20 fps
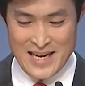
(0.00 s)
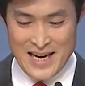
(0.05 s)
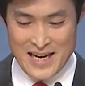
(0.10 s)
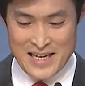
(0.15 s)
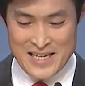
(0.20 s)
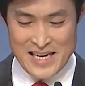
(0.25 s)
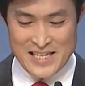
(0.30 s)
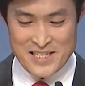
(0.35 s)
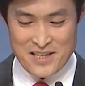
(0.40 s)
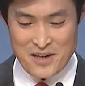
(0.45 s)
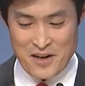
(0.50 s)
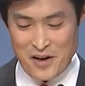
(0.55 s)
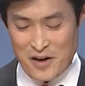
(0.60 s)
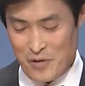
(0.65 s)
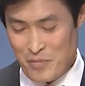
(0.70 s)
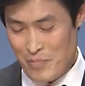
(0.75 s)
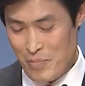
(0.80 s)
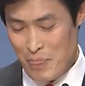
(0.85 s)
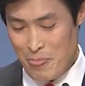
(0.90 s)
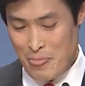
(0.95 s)
그래서
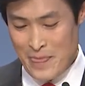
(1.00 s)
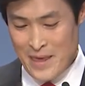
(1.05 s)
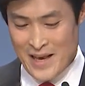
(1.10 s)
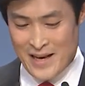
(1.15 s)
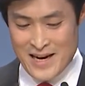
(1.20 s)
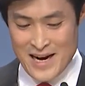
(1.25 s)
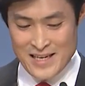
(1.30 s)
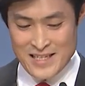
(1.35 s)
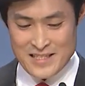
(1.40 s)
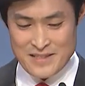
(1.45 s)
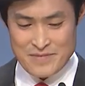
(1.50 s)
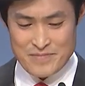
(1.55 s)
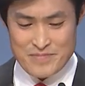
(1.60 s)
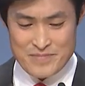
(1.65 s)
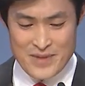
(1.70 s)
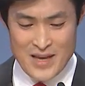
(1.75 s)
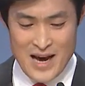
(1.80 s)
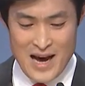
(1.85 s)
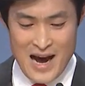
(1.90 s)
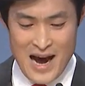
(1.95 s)
인간은
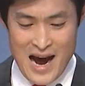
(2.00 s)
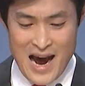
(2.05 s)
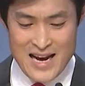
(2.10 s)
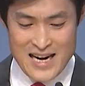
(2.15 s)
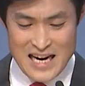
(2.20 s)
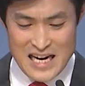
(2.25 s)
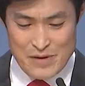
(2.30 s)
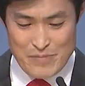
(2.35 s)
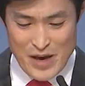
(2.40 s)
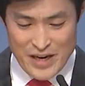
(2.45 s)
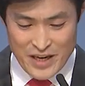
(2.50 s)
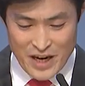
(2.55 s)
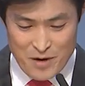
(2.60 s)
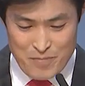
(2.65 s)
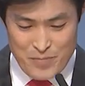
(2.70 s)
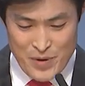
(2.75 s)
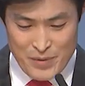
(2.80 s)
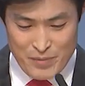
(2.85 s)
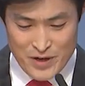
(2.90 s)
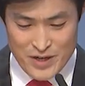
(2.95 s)
하나님의
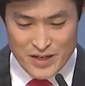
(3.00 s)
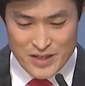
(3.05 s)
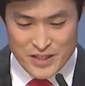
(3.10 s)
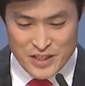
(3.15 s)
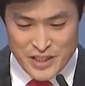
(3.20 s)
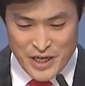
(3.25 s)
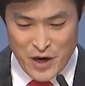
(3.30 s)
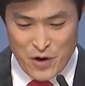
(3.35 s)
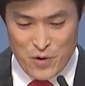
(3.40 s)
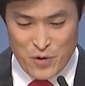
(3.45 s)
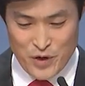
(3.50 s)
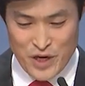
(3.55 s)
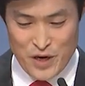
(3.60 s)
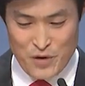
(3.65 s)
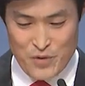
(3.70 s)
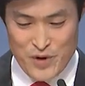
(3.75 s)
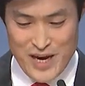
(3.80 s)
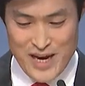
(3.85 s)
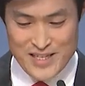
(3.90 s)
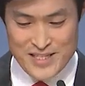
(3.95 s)
결핍을
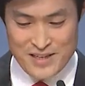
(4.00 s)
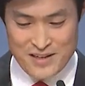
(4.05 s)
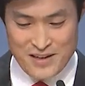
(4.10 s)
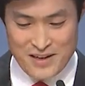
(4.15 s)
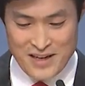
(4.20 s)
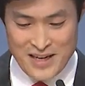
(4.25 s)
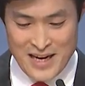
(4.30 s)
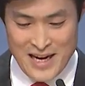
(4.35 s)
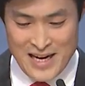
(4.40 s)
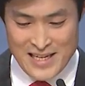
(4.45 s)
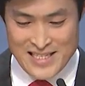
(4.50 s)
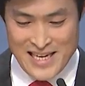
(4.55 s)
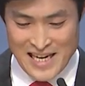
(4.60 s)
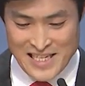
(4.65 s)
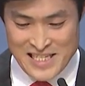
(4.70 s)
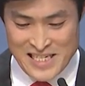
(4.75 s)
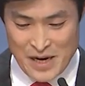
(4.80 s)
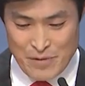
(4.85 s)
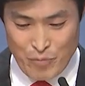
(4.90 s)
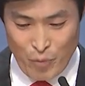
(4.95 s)
채우기 위해서
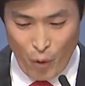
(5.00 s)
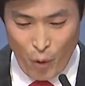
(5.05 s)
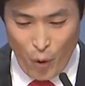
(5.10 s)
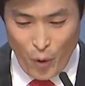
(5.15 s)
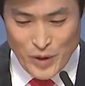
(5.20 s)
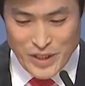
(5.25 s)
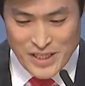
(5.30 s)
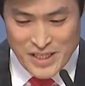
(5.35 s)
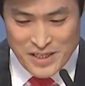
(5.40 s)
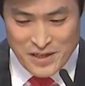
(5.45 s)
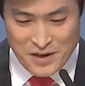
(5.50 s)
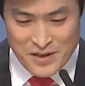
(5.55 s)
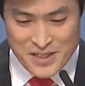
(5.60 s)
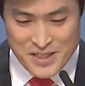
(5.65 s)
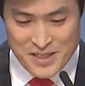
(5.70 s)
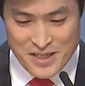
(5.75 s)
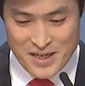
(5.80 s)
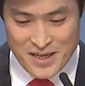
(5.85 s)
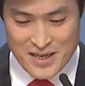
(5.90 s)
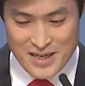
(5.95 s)
자신의 모든
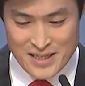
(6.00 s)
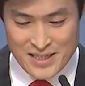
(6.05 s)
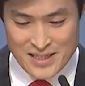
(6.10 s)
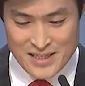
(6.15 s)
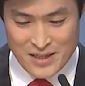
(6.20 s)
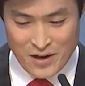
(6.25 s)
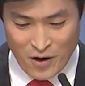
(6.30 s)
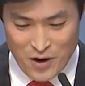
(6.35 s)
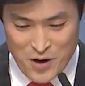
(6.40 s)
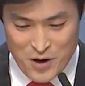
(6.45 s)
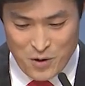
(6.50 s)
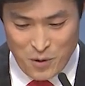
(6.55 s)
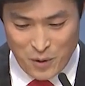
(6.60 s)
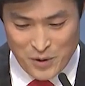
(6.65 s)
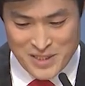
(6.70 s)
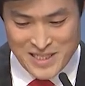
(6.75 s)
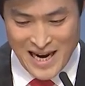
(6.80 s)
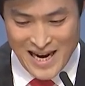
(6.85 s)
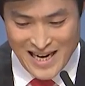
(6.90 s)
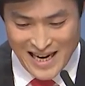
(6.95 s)
것을 걸고
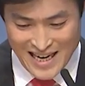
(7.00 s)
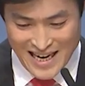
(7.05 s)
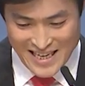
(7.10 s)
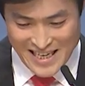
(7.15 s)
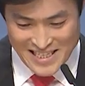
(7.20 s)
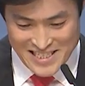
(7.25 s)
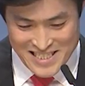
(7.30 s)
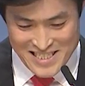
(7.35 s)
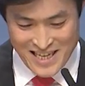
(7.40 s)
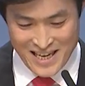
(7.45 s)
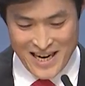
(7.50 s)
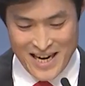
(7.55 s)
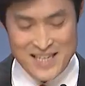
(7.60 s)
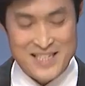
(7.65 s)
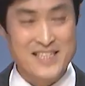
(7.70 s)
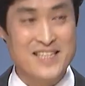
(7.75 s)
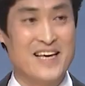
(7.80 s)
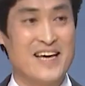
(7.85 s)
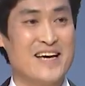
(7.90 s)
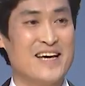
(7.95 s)
살아가기
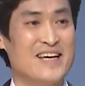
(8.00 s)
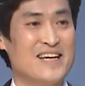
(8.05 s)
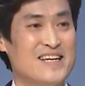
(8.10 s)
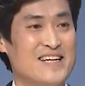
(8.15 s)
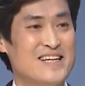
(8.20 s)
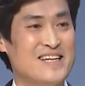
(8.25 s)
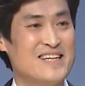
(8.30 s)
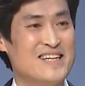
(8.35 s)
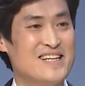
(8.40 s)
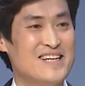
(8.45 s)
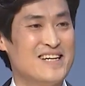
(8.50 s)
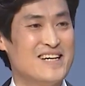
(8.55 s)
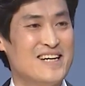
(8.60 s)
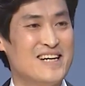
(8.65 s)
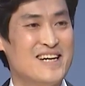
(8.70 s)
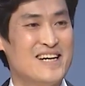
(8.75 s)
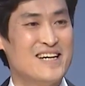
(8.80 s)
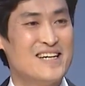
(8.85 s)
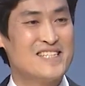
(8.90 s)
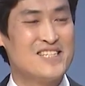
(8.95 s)
시작하는데
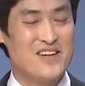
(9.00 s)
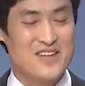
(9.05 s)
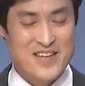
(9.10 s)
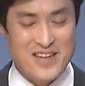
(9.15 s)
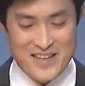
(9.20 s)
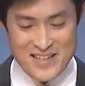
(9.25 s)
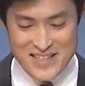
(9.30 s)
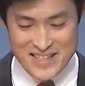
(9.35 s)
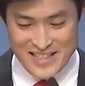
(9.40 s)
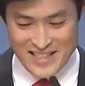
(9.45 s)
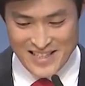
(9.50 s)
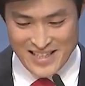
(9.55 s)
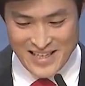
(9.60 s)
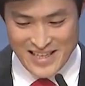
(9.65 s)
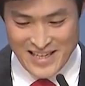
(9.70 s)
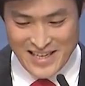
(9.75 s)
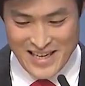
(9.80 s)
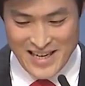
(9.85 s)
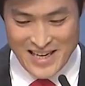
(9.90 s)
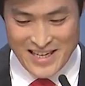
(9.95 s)
성경은
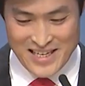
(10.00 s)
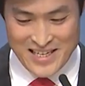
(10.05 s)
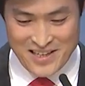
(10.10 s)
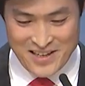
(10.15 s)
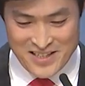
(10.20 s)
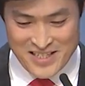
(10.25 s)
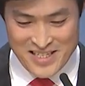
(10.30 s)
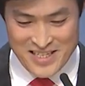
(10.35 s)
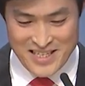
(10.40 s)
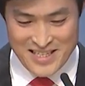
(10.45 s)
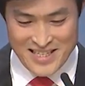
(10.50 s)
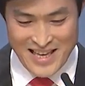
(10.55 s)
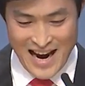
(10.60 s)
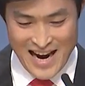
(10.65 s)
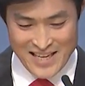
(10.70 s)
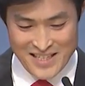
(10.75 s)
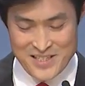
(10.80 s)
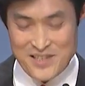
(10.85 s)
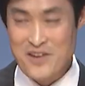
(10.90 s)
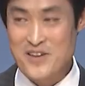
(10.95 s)
그것을
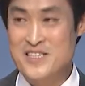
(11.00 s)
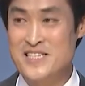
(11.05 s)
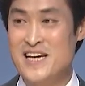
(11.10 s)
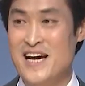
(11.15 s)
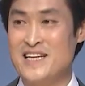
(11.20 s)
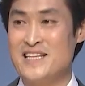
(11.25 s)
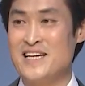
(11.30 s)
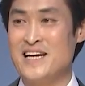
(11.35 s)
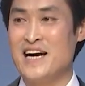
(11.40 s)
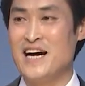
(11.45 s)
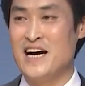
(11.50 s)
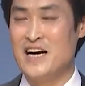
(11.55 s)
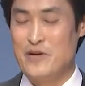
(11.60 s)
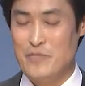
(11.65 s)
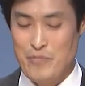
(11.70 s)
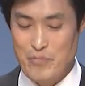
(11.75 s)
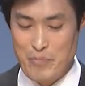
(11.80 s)
다른 것이 아니라